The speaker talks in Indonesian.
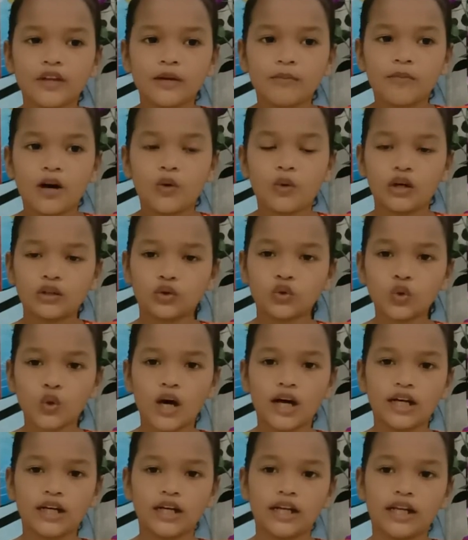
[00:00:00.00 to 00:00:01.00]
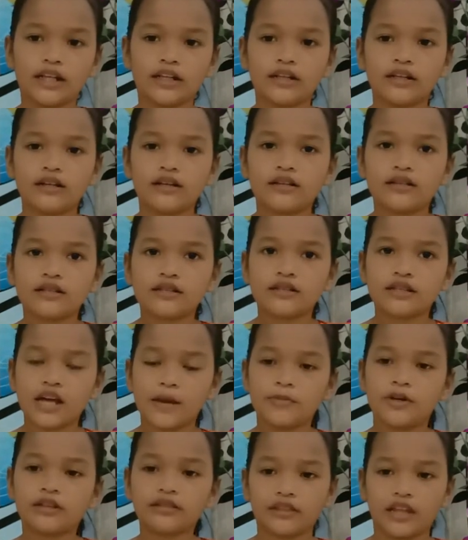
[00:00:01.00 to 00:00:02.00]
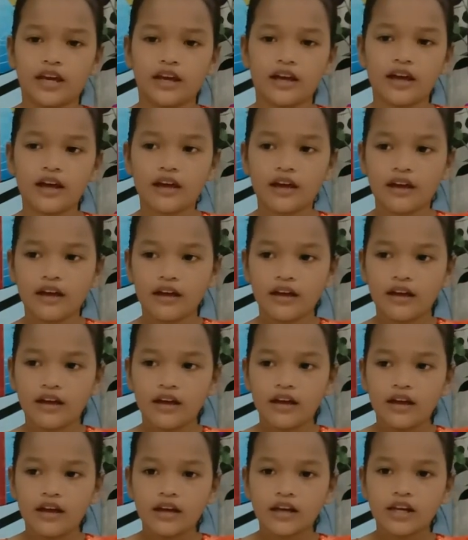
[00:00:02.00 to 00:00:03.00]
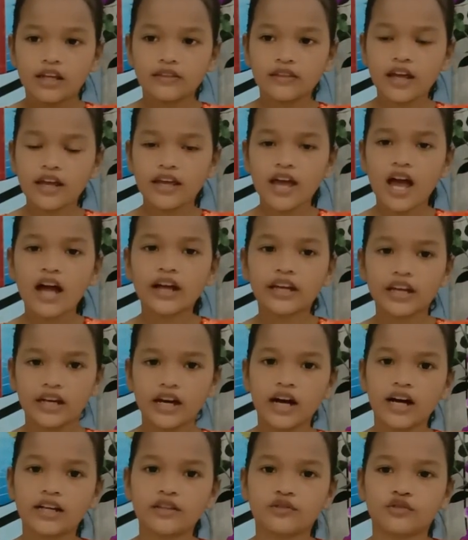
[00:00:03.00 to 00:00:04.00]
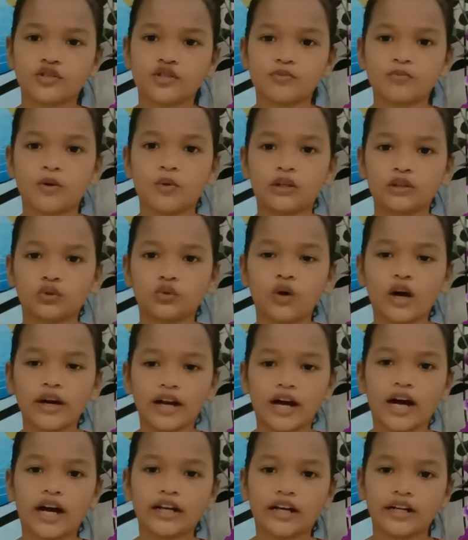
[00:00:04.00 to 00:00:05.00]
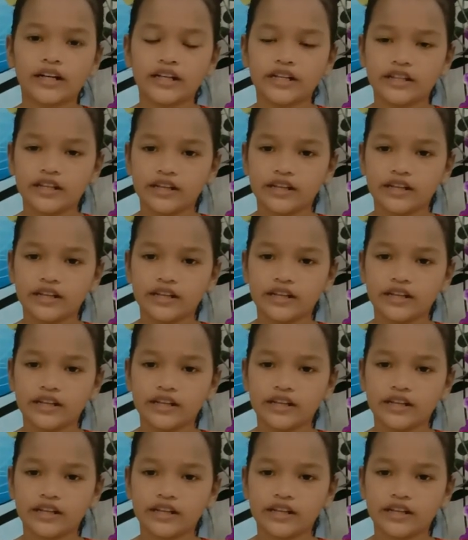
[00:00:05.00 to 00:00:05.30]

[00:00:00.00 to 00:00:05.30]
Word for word: bahwa Tuhan lid setiap detik. Kita yakin harus bahwa Tuhan ada di